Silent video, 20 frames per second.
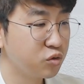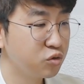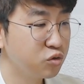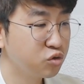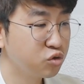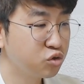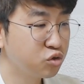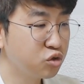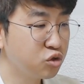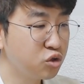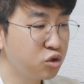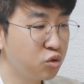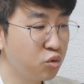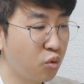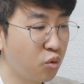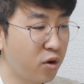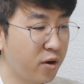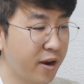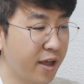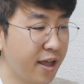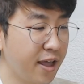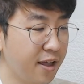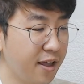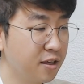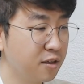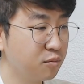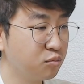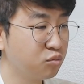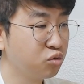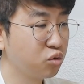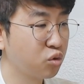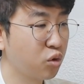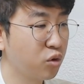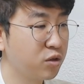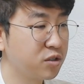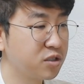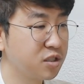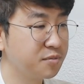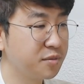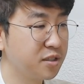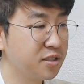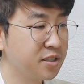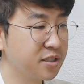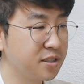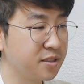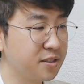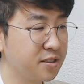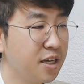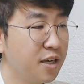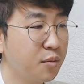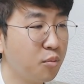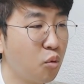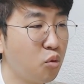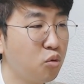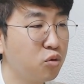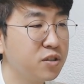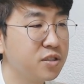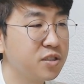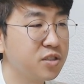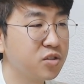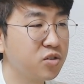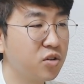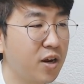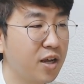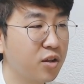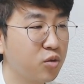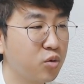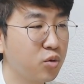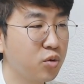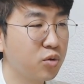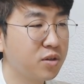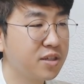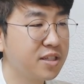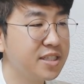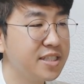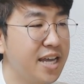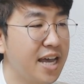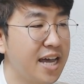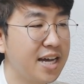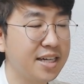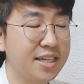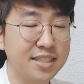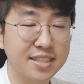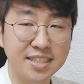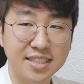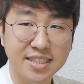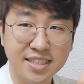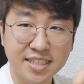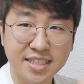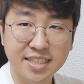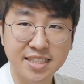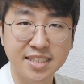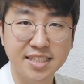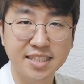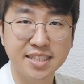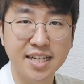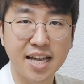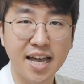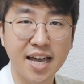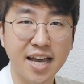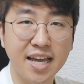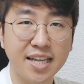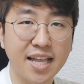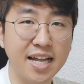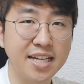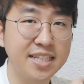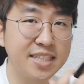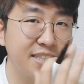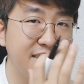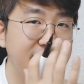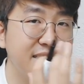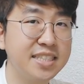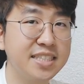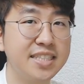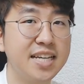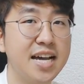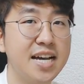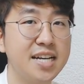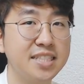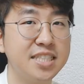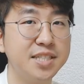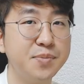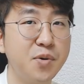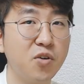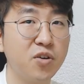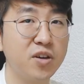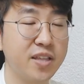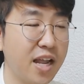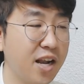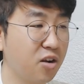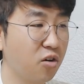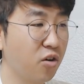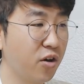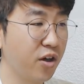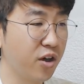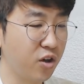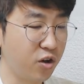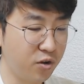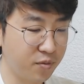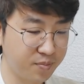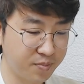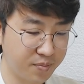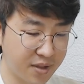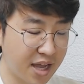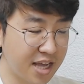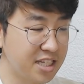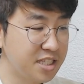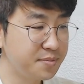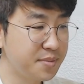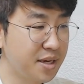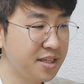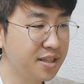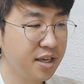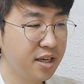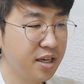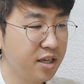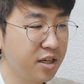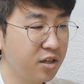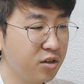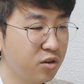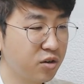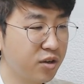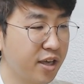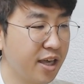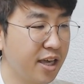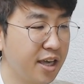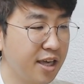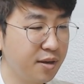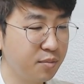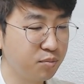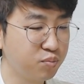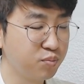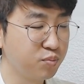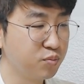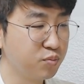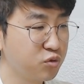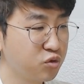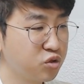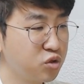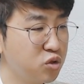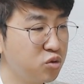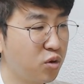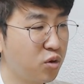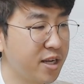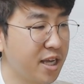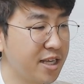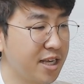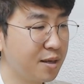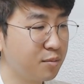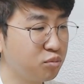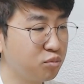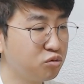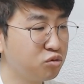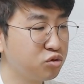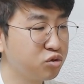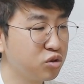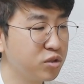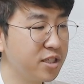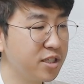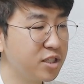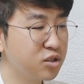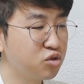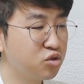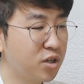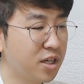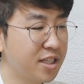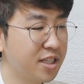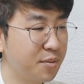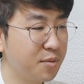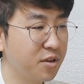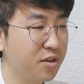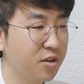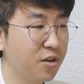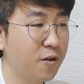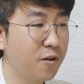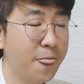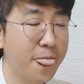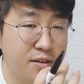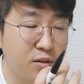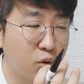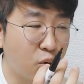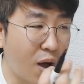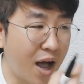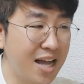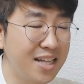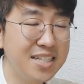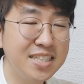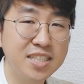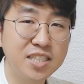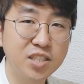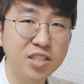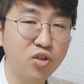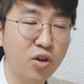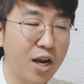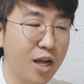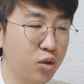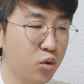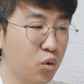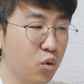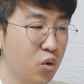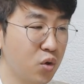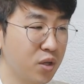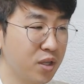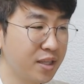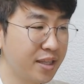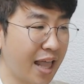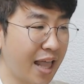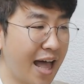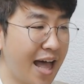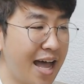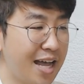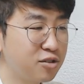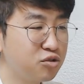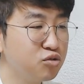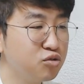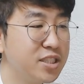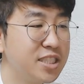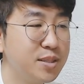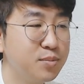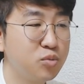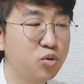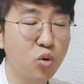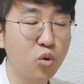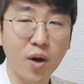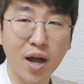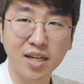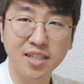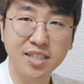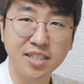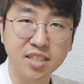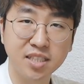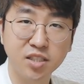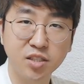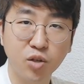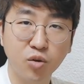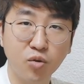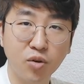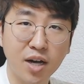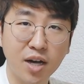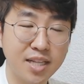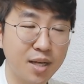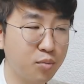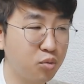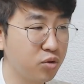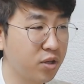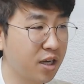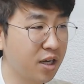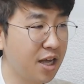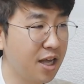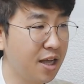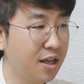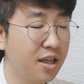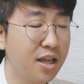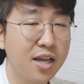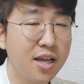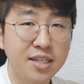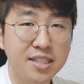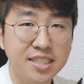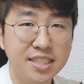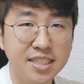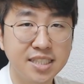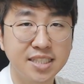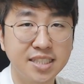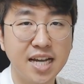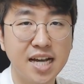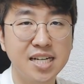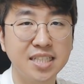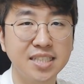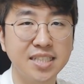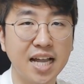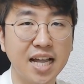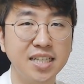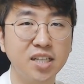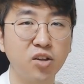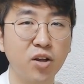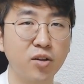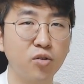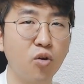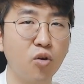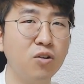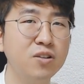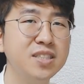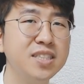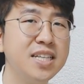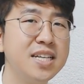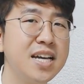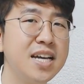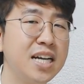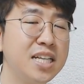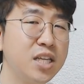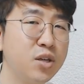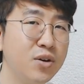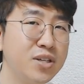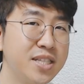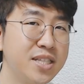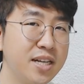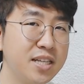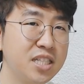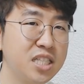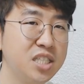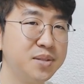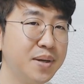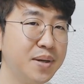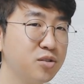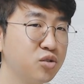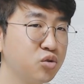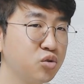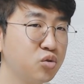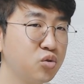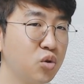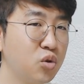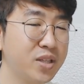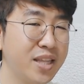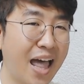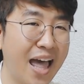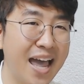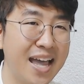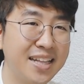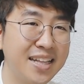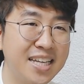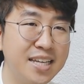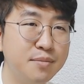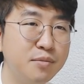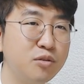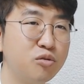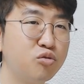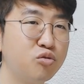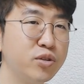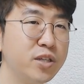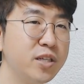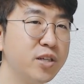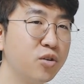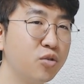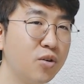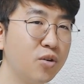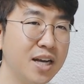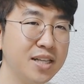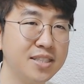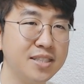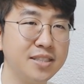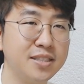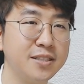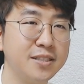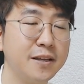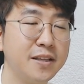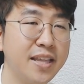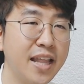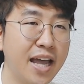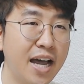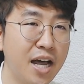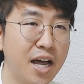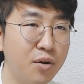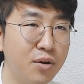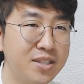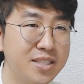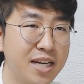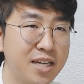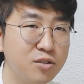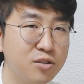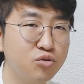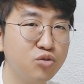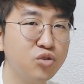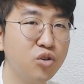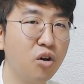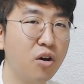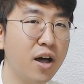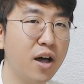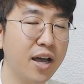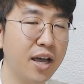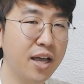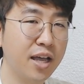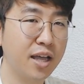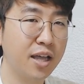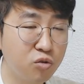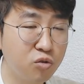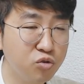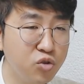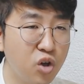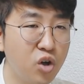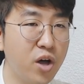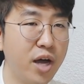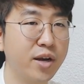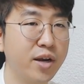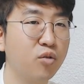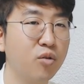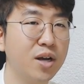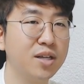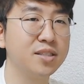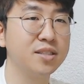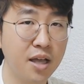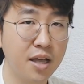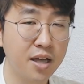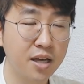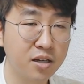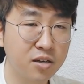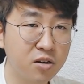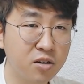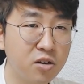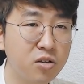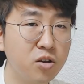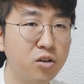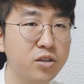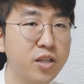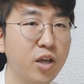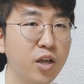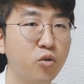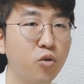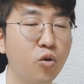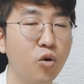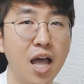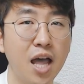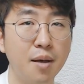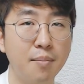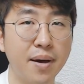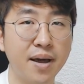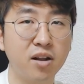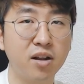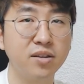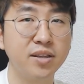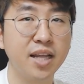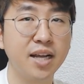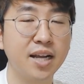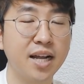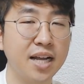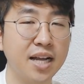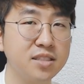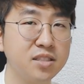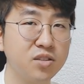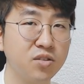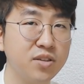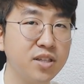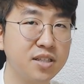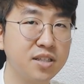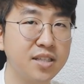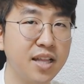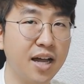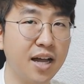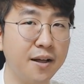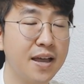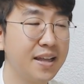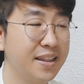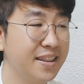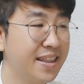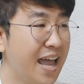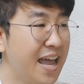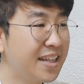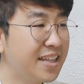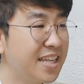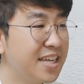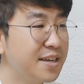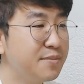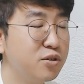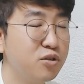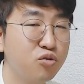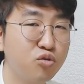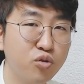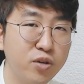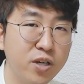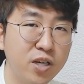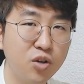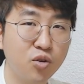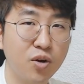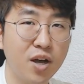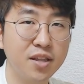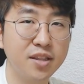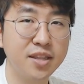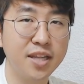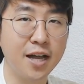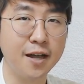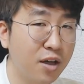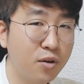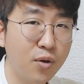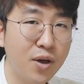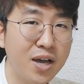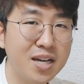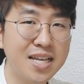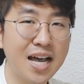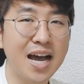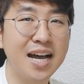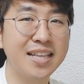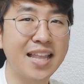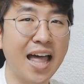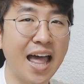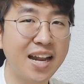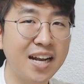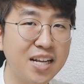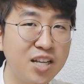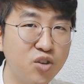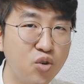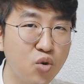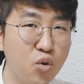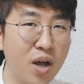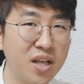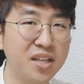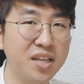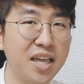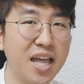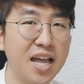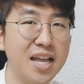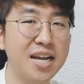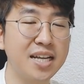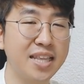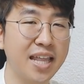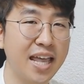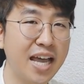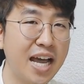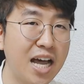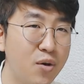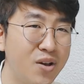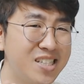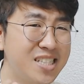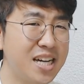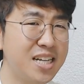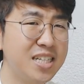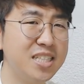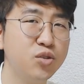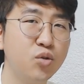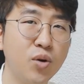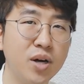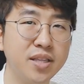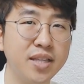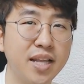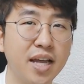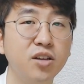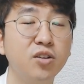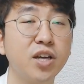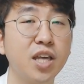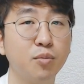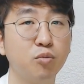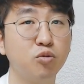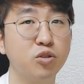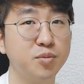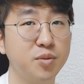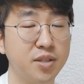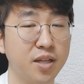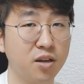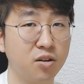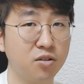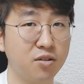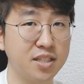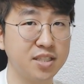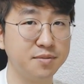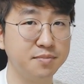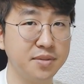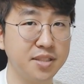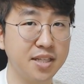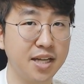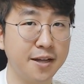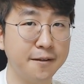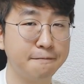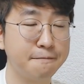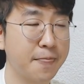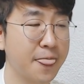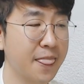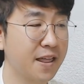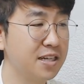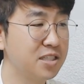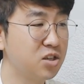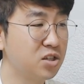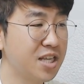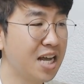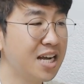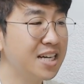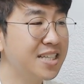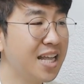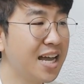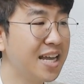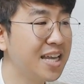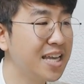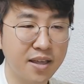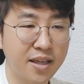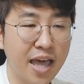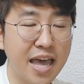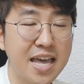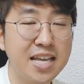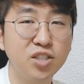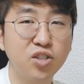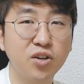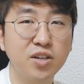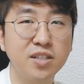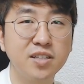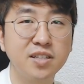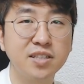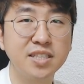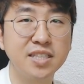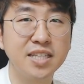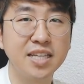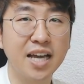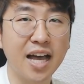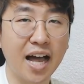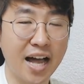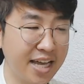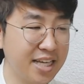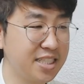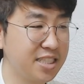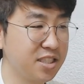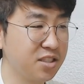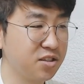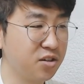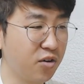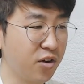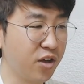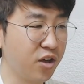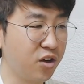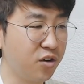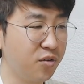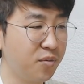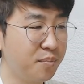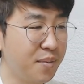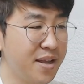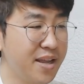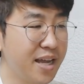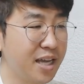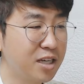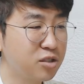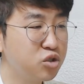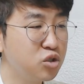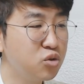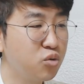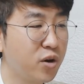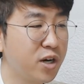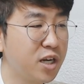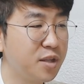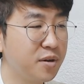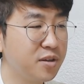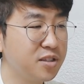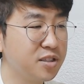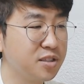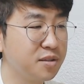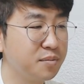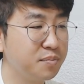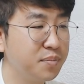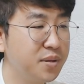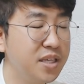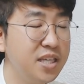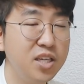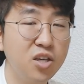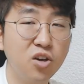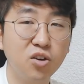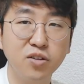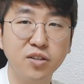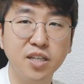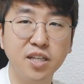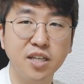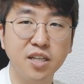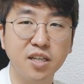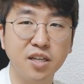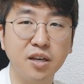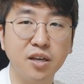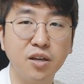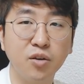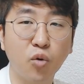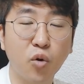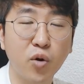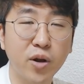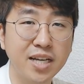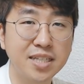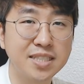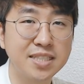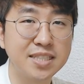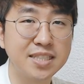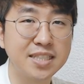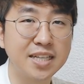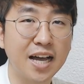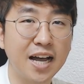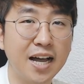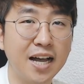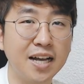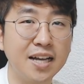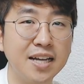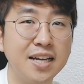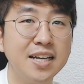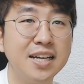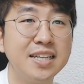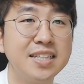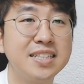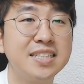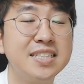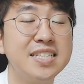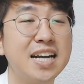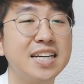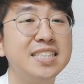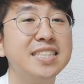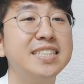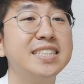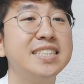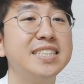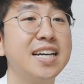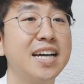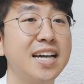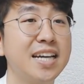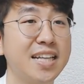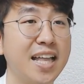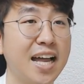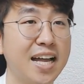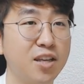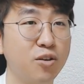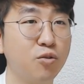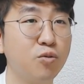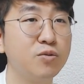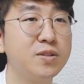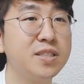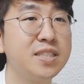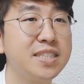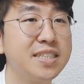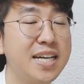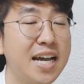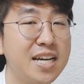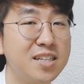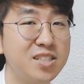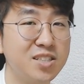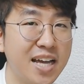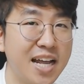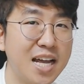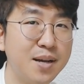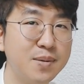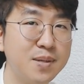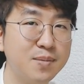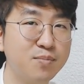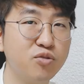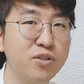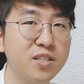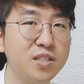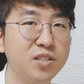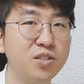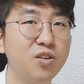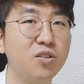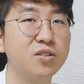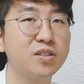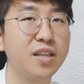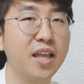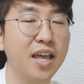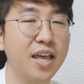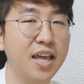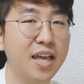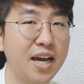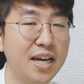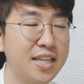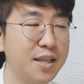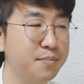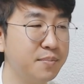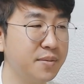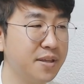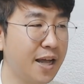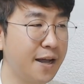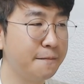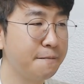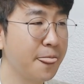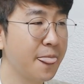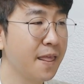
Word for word: 술월에 무토였으면은 목을 쓰더라도 그냥 직장에 다니는 직장 지명이 될 거예요. 하지만 이렇게 술월이 아니라 무술 일주가 되면요 관을 쓰더라도 나 중심으로 관을 쓰려고 하다 보니까 직장을 다니더라도 언젠가는 회사를 그만두고 나의 팀을 꾸리려고 하는 내가 회사를 운영하게 운영하려고 하는 그런 형태로 발현될 가능성이 크다 내 팀을 꾸리려고 한다 회사가 나를 이용하는 게 아니라 내가 회사를 이용한다 이렇게 보시면 될 것 같습니다 그래서 상당히 개인적인 특징이 강해지는 거예요. 만약에 술월이면은 비견이 월에 있으니까 그냥 직장에 다니고 직장에서 사람을 부리는 형태가 됩니다.